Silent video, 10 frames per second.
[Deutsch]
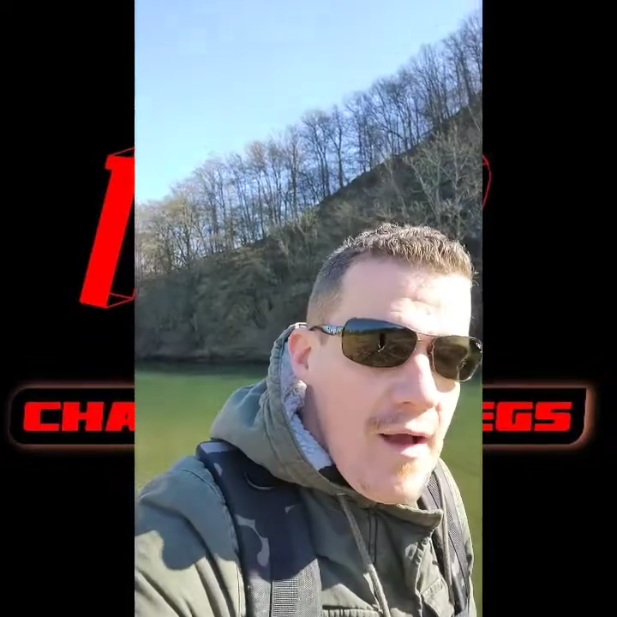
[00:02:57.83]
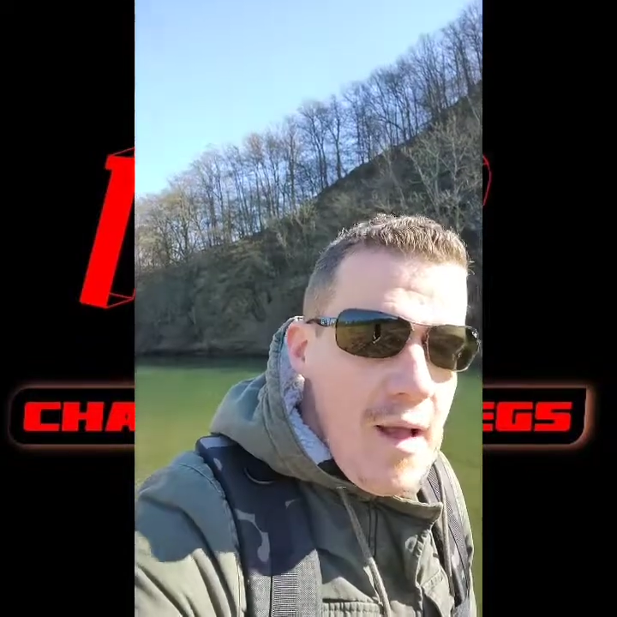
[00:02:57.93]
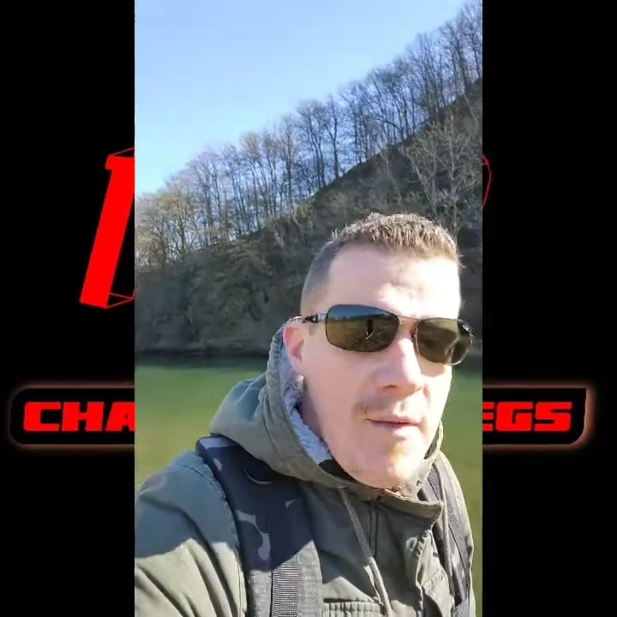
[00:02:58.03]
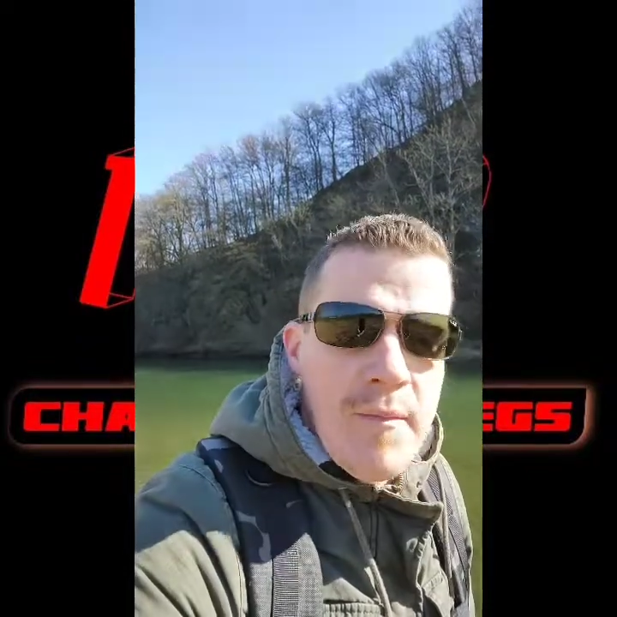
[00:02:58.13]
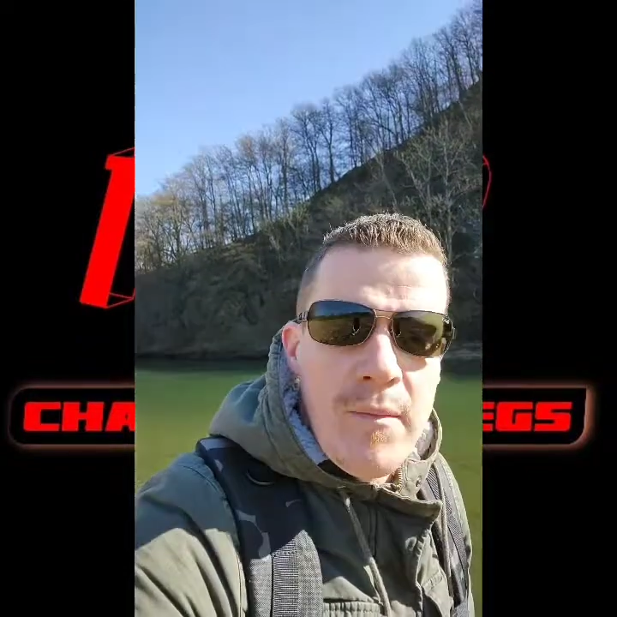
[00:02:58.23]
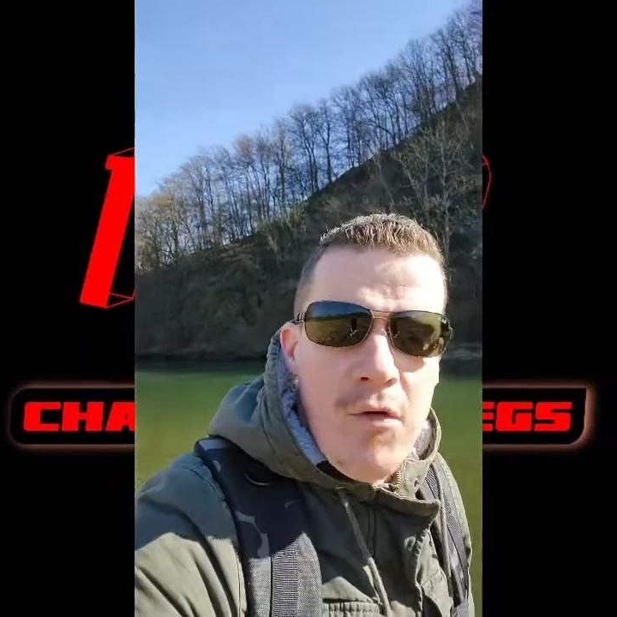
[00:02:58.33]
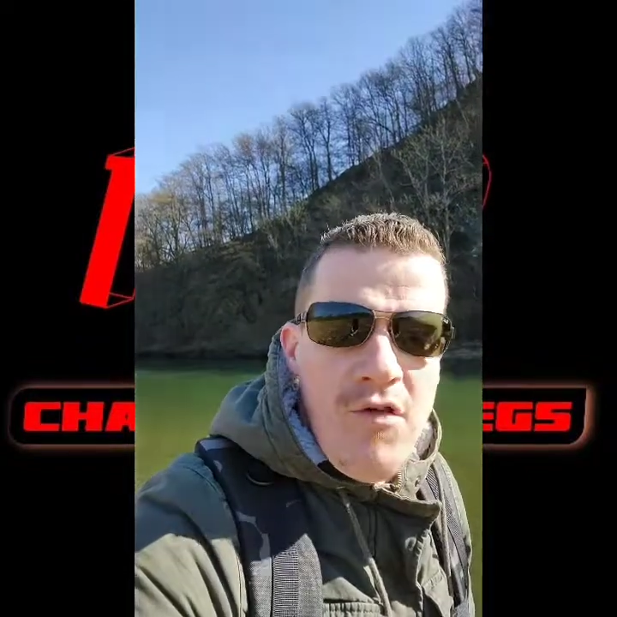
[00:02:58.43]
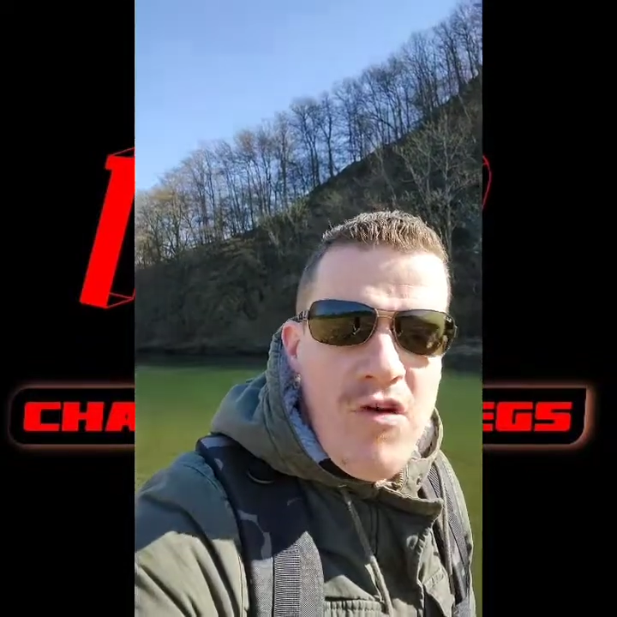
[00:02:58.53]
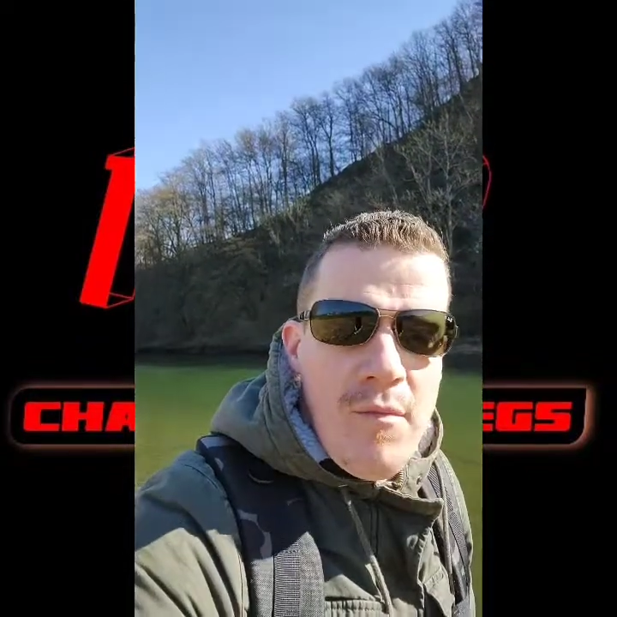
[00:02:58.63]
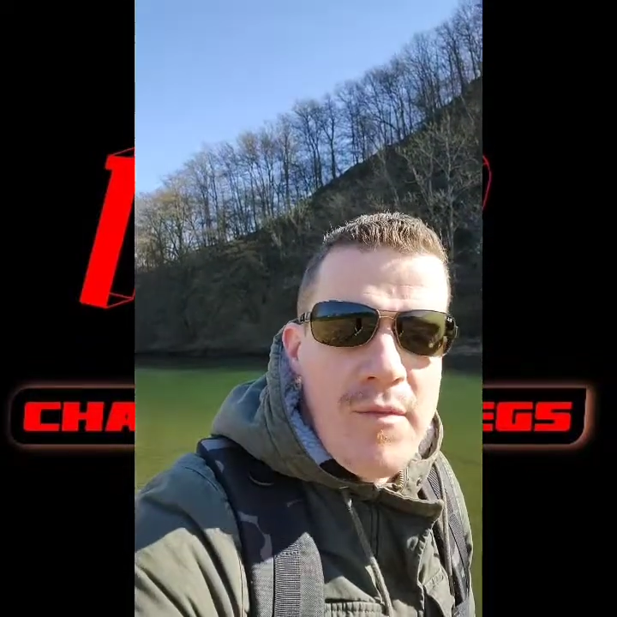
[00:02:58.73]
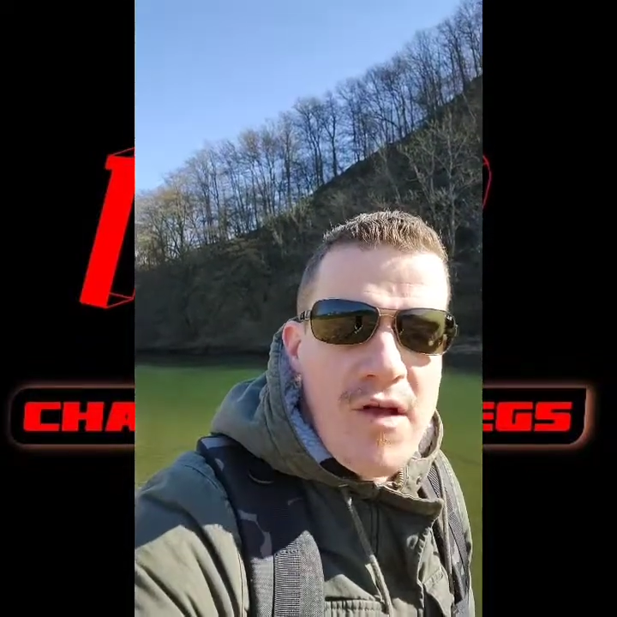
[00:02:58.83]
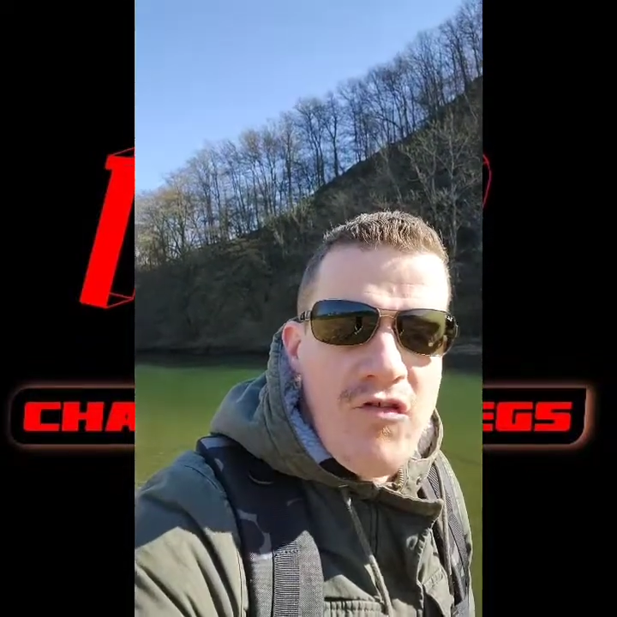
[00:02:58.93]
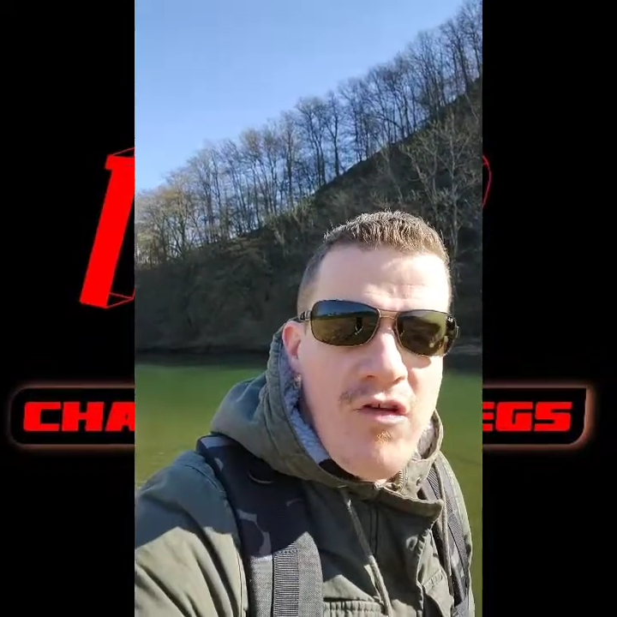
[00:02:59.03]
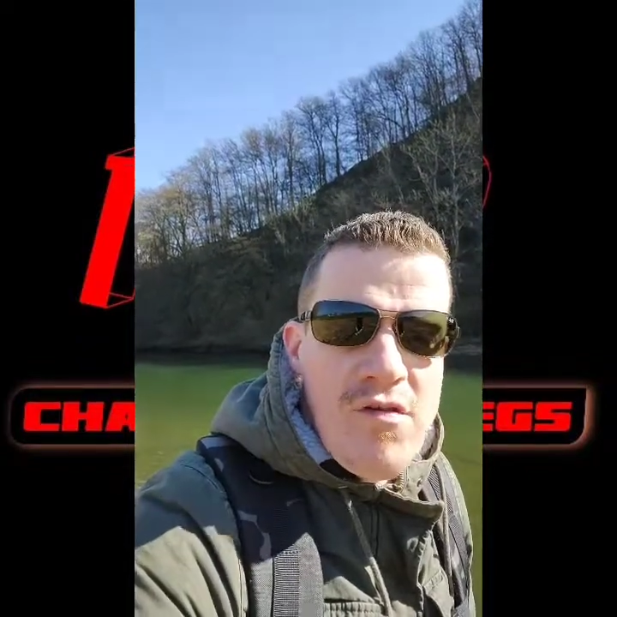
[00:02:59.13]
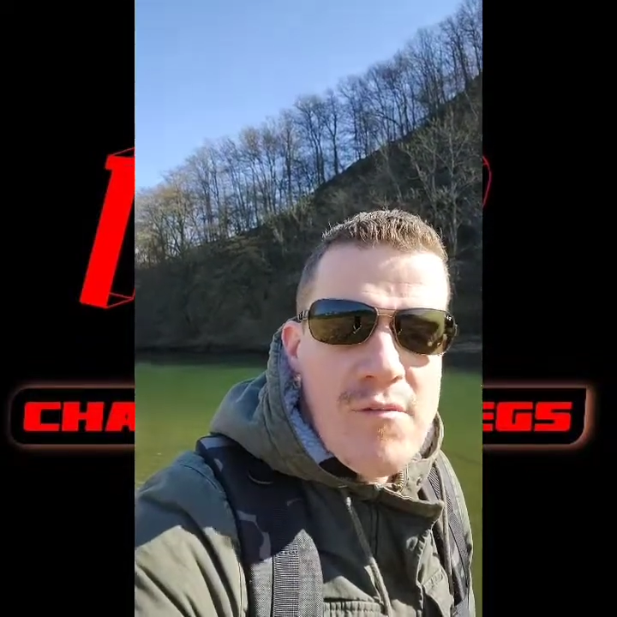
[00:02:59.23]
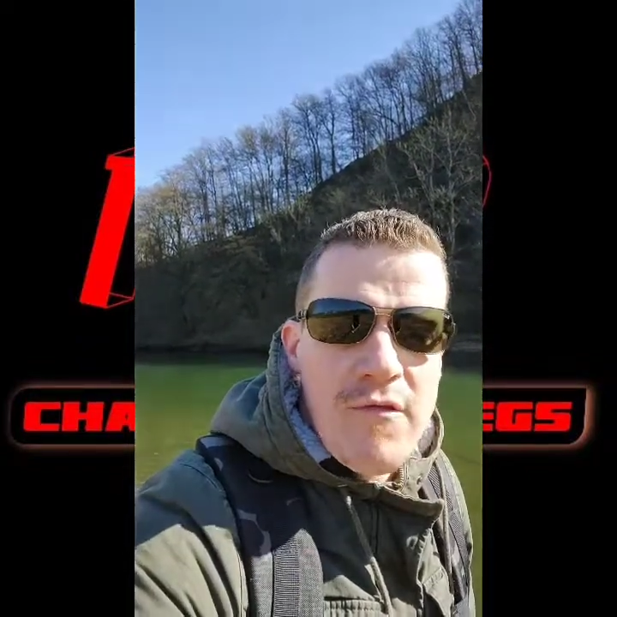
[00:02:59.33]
Aber man muss sich auch mit der Geschichte